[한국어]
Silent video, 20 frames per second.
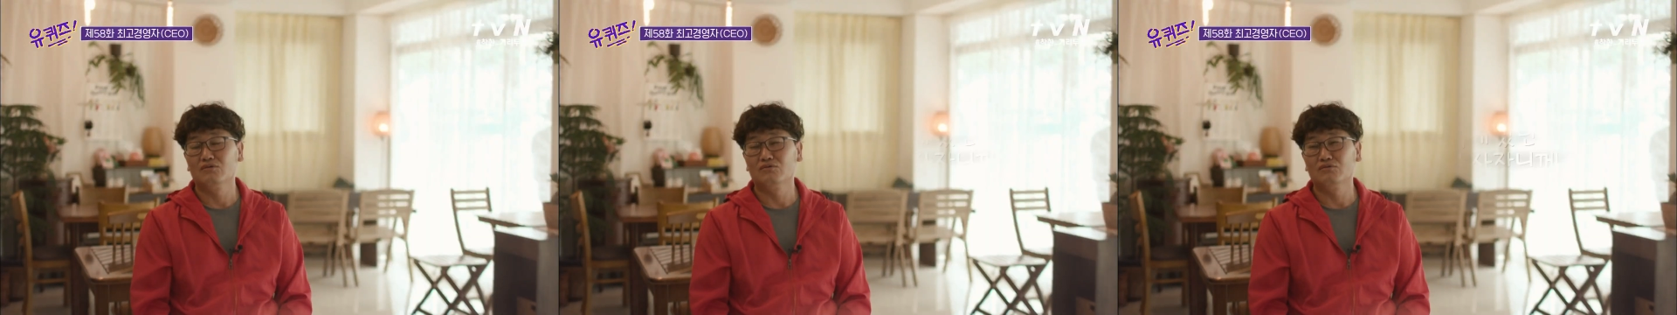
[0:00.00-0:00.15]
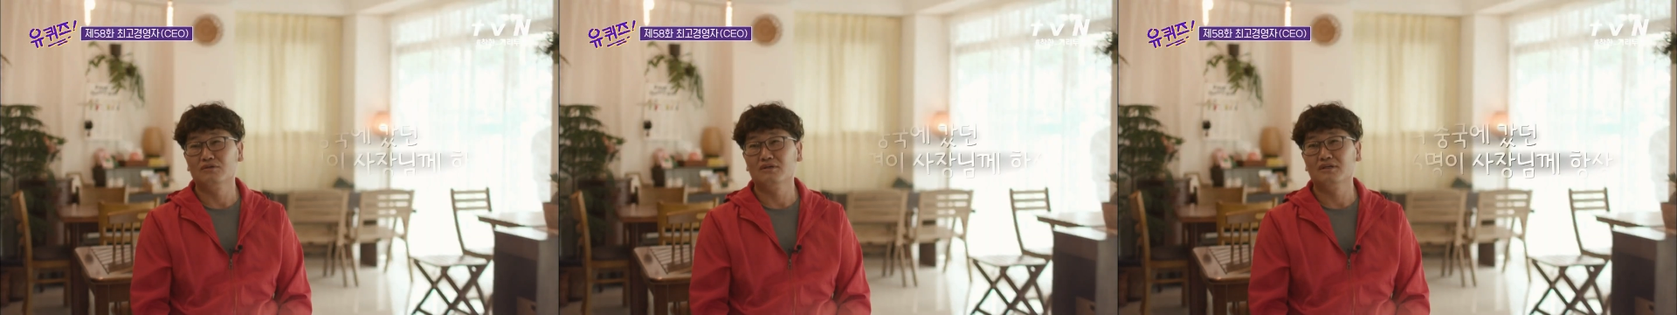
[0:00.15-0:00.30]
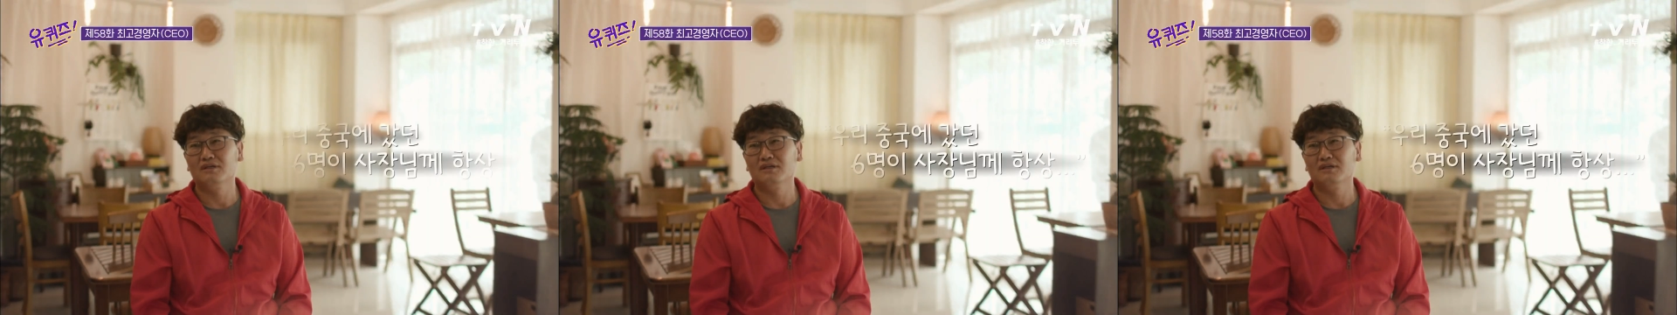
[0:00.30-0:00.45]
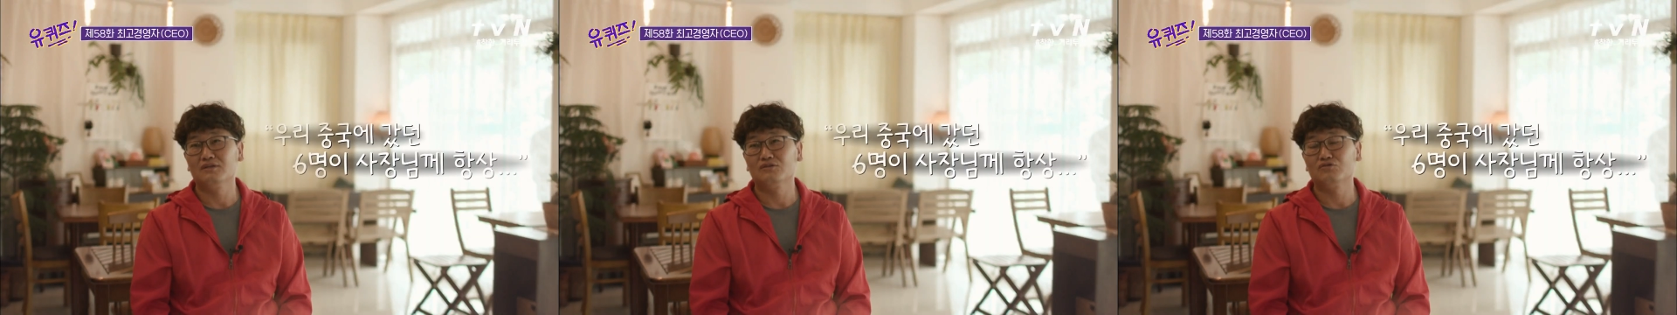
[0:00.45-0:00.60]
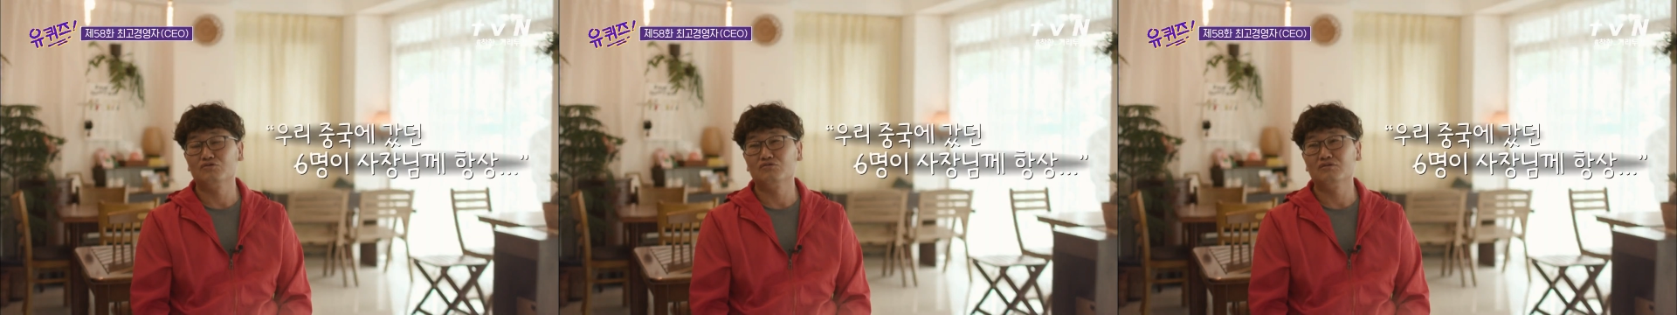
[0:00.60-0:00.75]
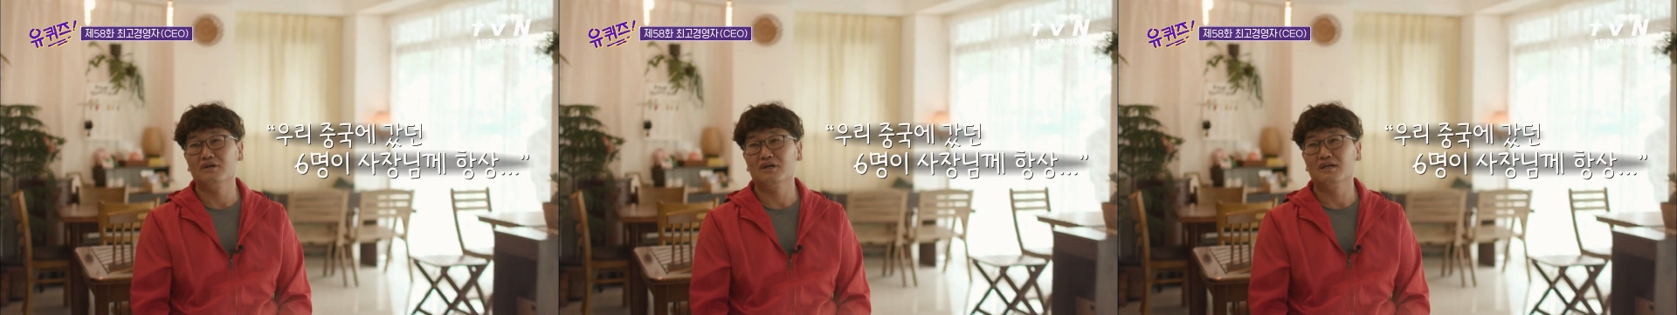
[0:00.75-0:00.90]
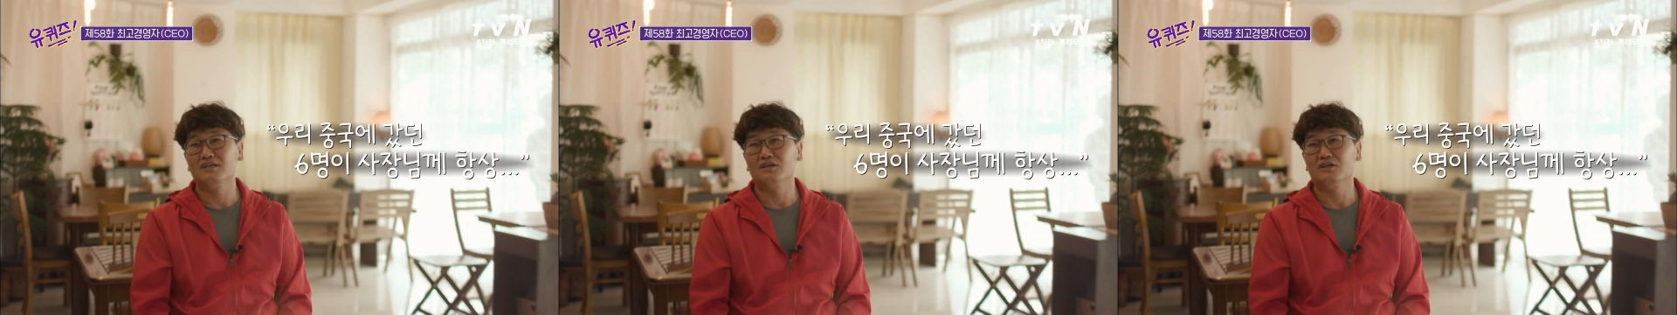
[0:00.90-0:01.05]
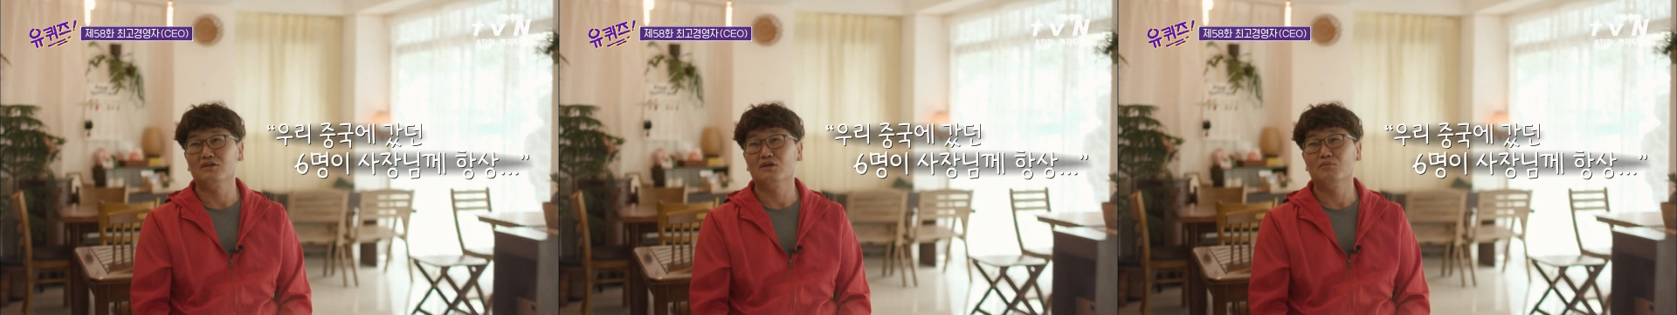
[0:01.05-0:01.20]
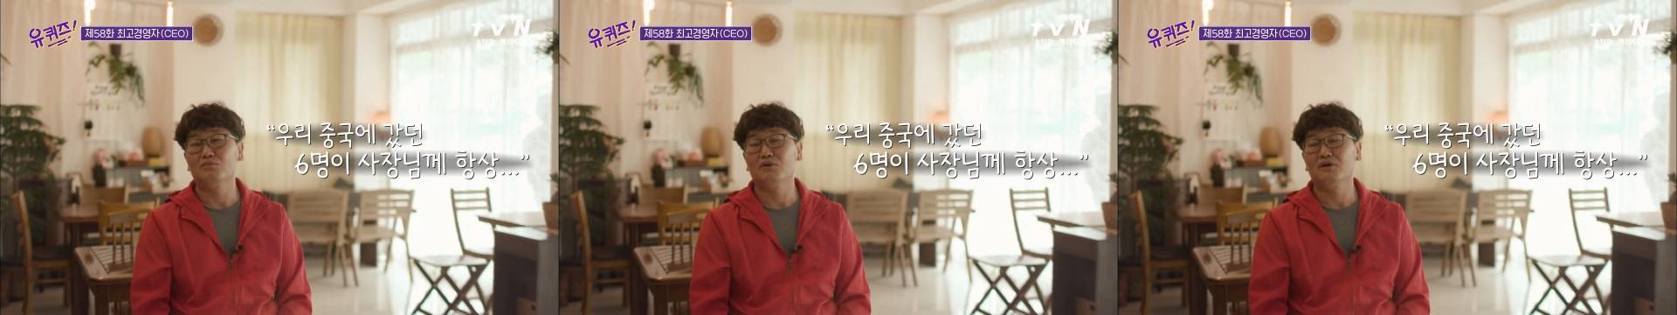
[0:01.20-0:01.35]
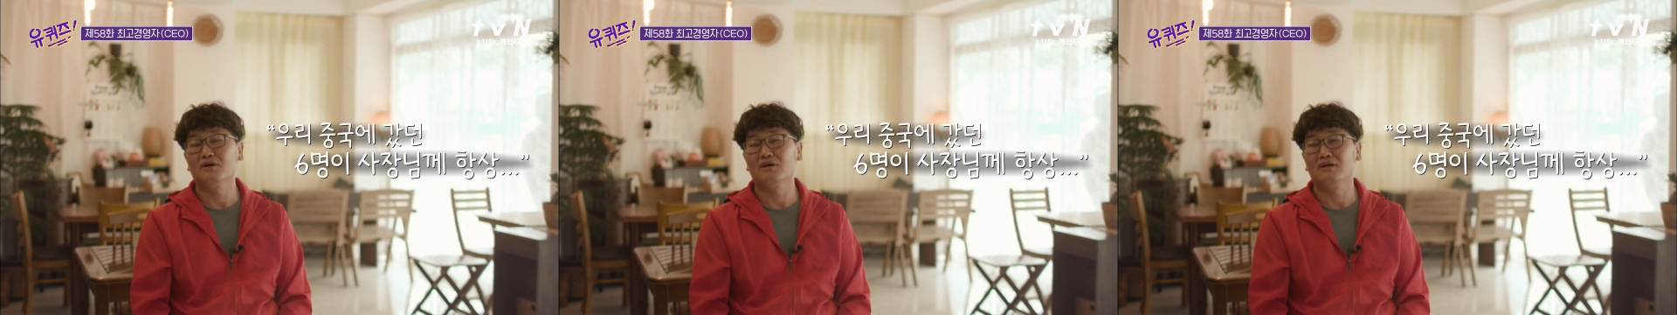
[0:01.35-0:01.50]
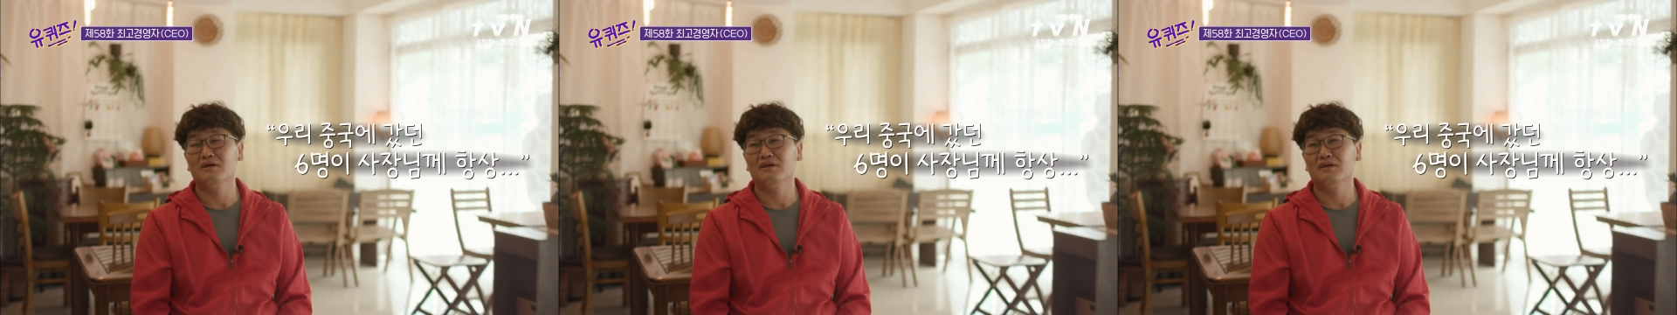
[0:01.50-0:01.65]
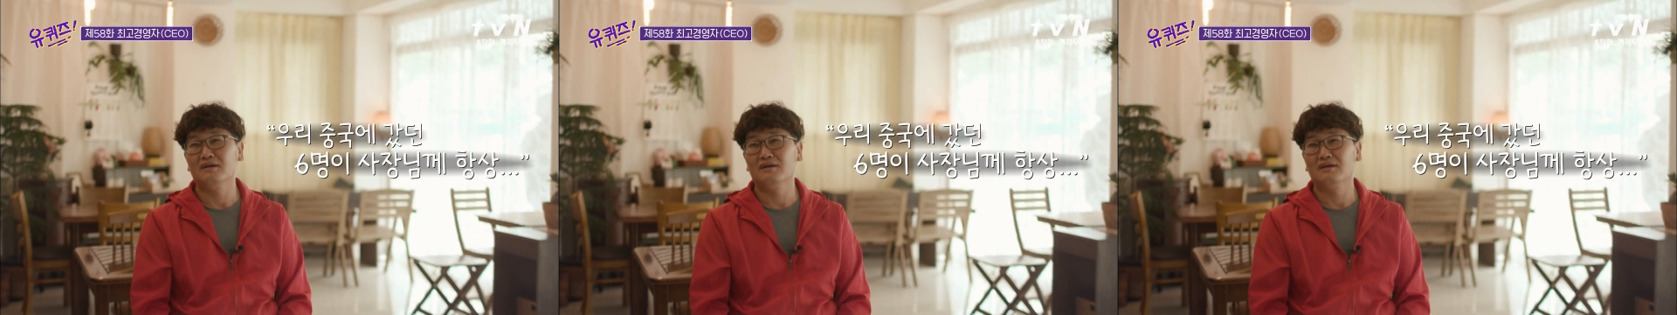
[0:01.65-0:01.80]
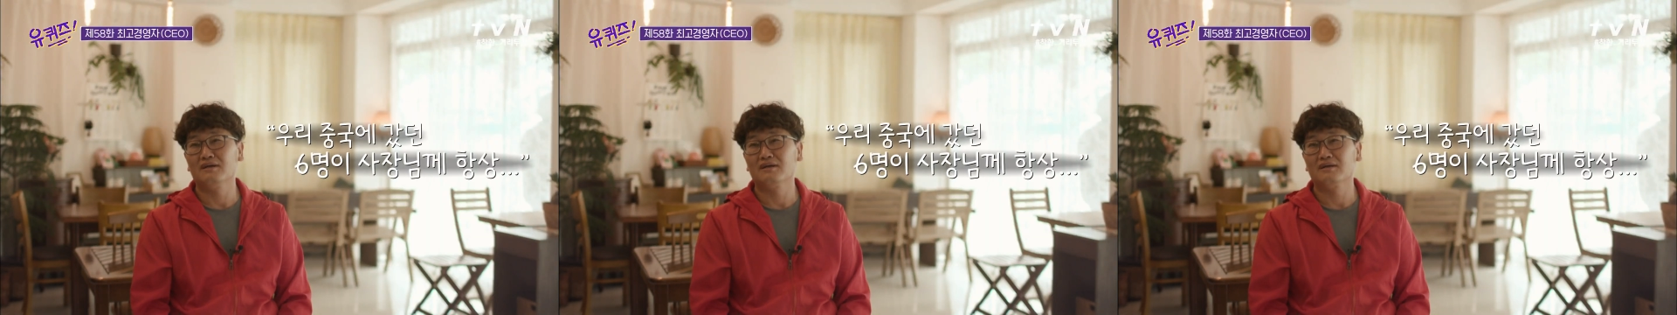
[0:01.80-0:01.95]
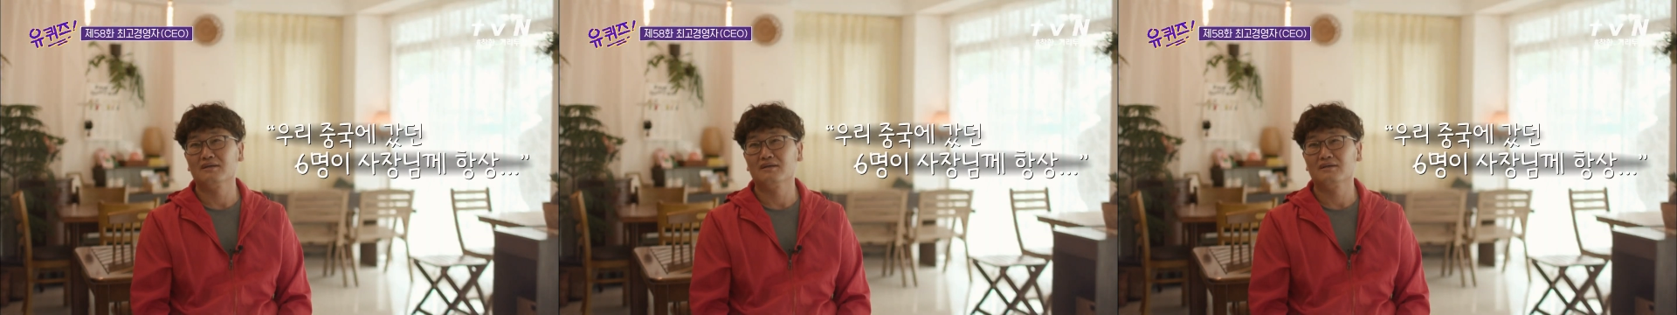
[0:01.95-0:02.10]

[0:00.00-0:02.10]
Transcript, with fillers: 우리 중국에 간 여섯 명이